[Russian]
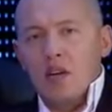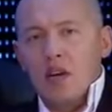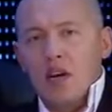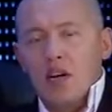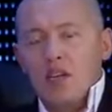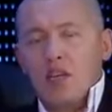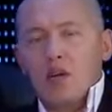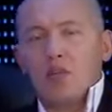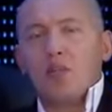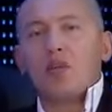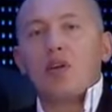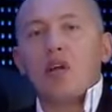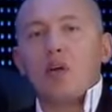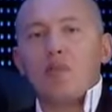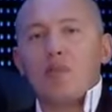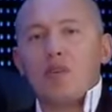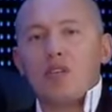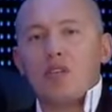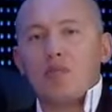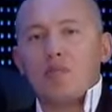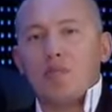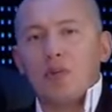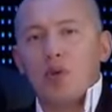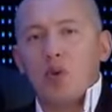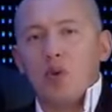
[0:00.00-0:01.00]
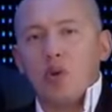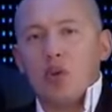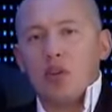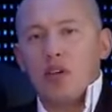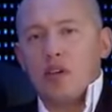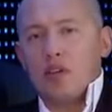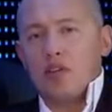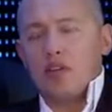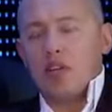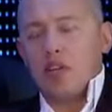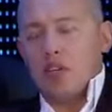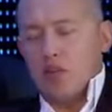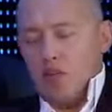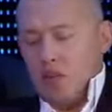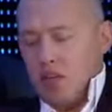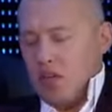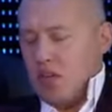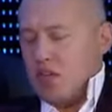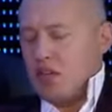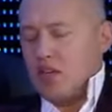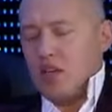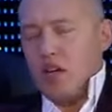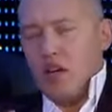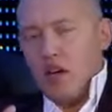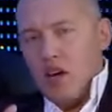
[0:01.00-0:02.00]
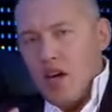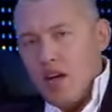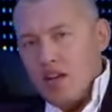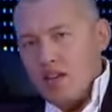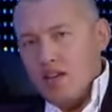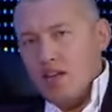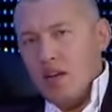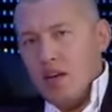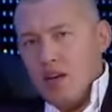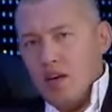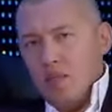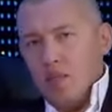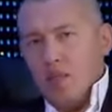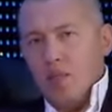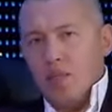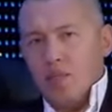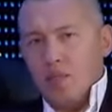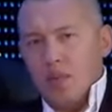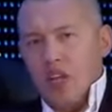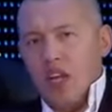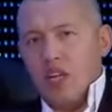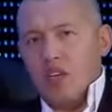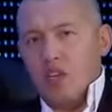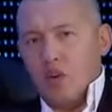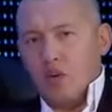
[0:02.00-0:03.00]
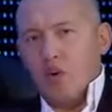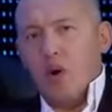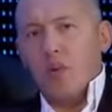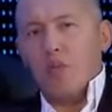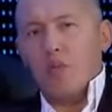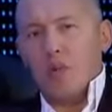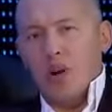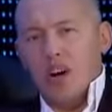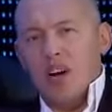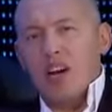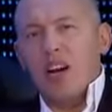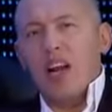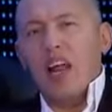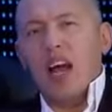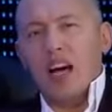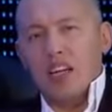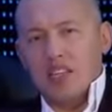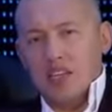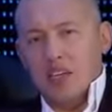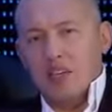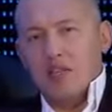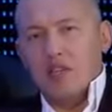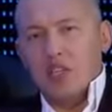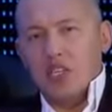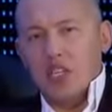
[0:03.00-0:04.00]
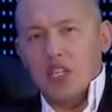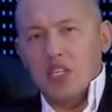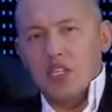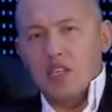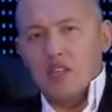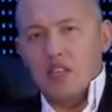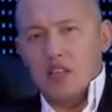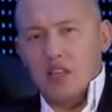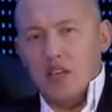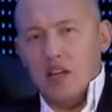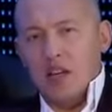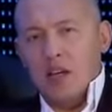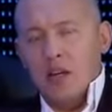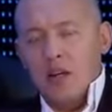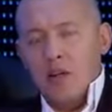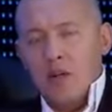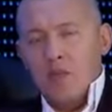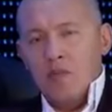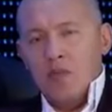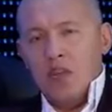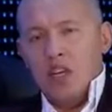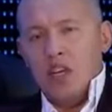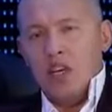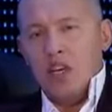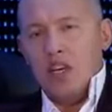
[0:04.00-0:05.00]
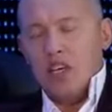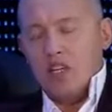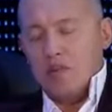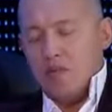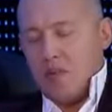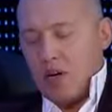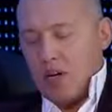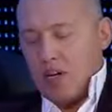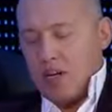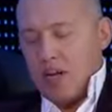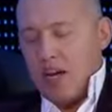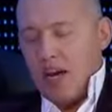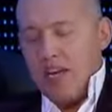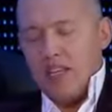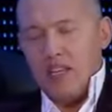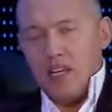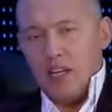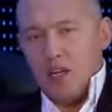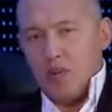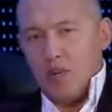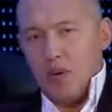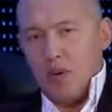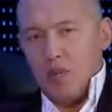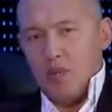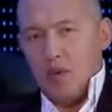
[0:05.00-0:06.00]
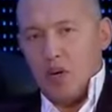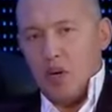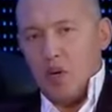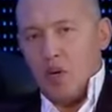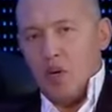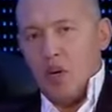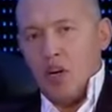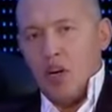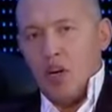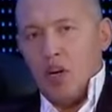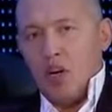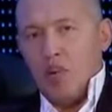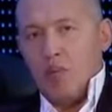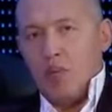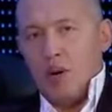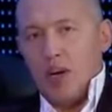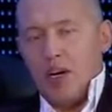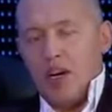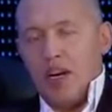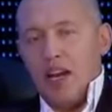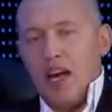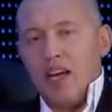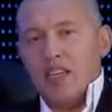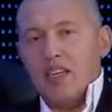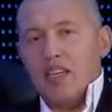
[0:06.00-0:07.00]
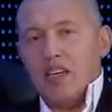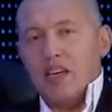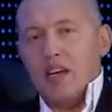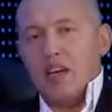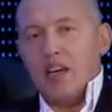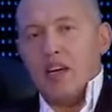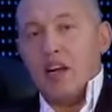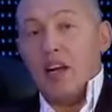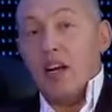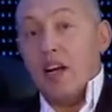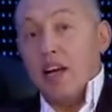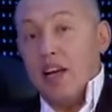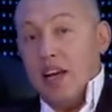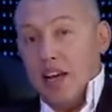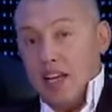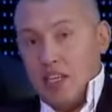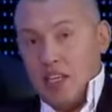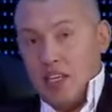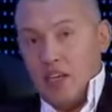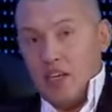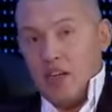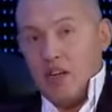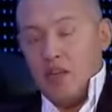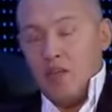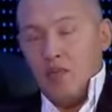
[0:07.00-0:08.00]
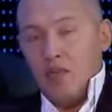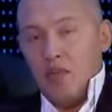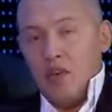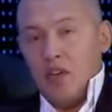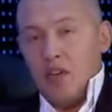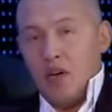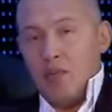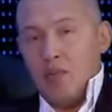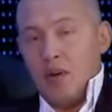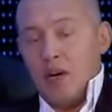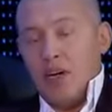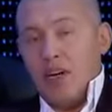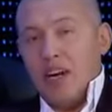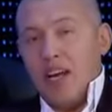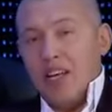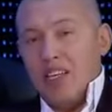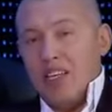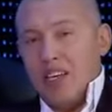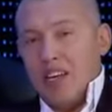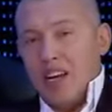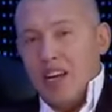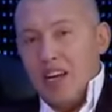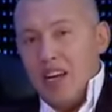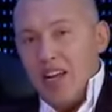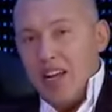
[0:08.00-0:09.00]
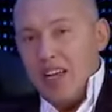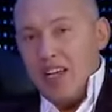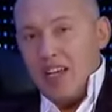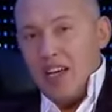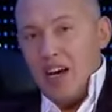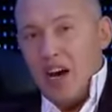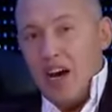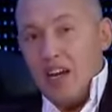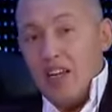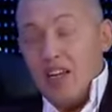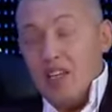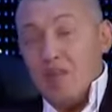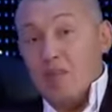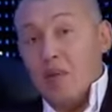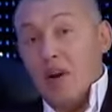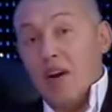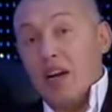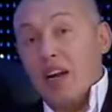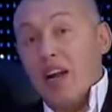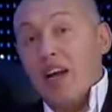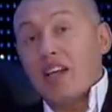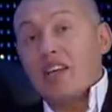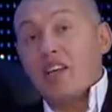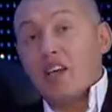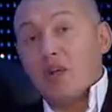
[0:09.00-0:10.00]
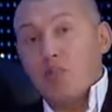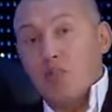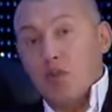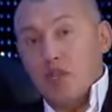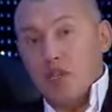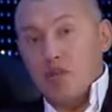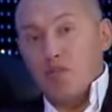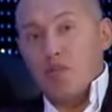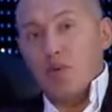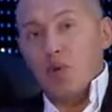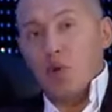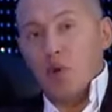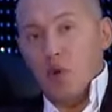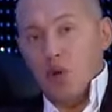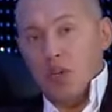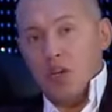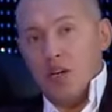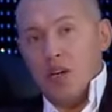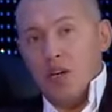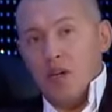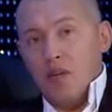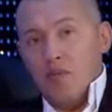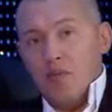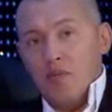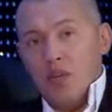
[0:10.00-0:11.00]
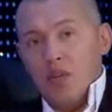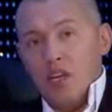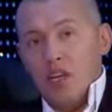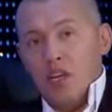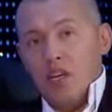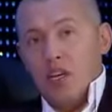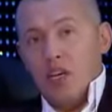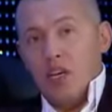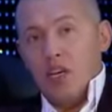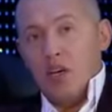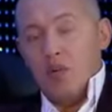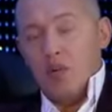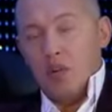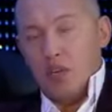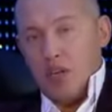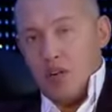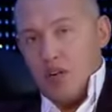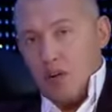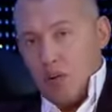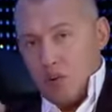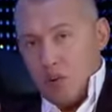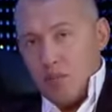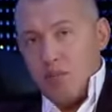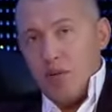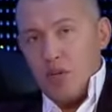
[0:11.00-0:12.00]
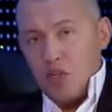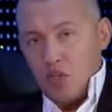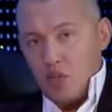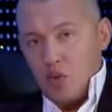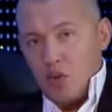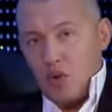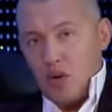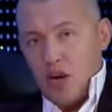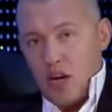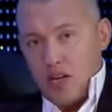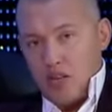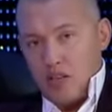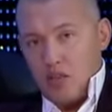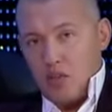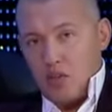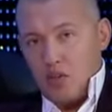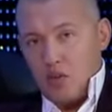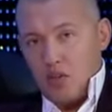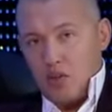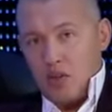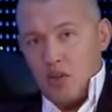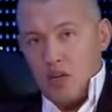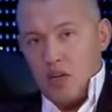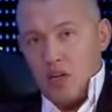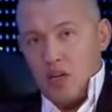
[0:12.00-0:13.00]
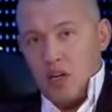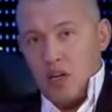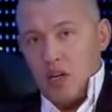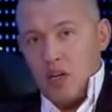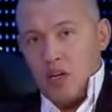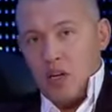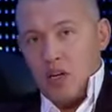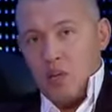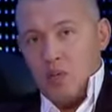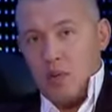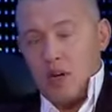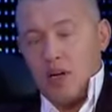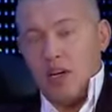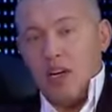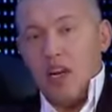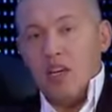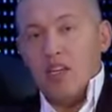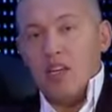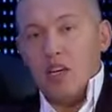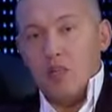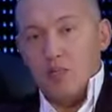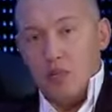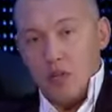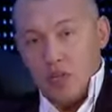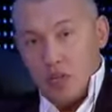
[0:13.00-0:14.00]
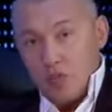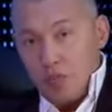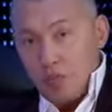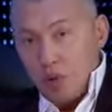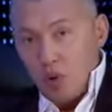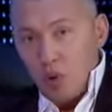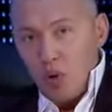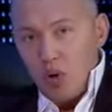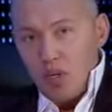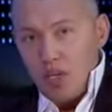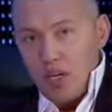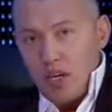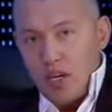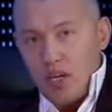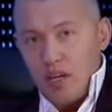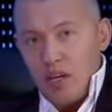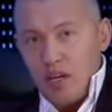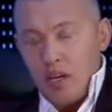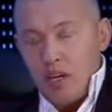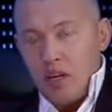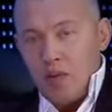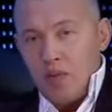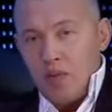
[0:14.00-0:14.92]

Это было бесплодие. Знаете, вот есть разное э, такое проклятие в жизни, да? И есть проклятие, к примеру, проклятие лени. Проклятие лени, а есть проклятие бесплодия. И вот я вам объясню разницу. Проклятие бесплодия –